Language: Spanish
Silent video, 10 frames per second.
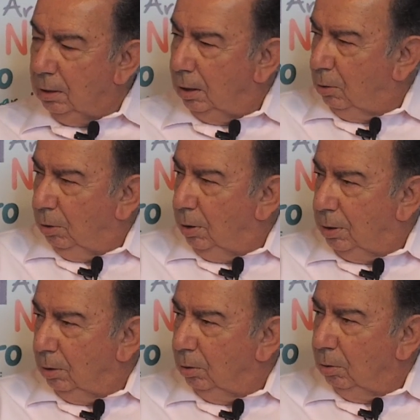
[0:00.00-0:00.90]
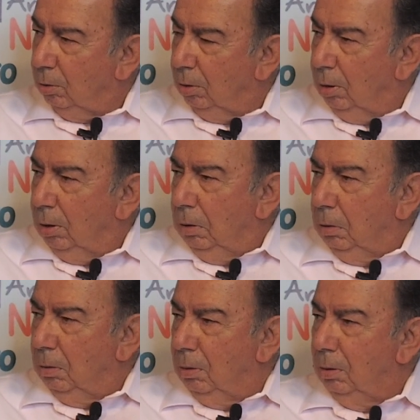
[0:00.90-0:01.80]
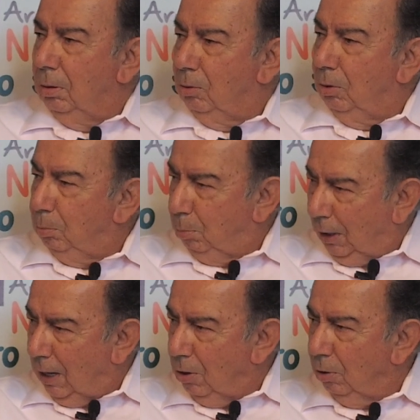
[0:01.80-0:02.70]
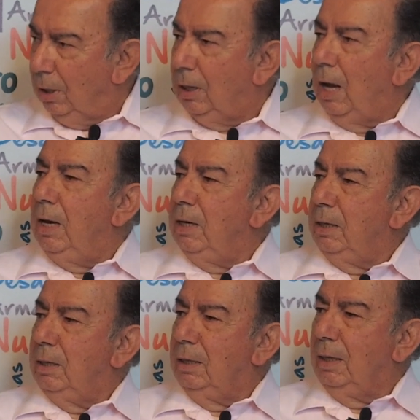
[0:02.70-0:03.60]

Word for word: Y te estoy diciendo... Y son detalles. Son pequeños detalles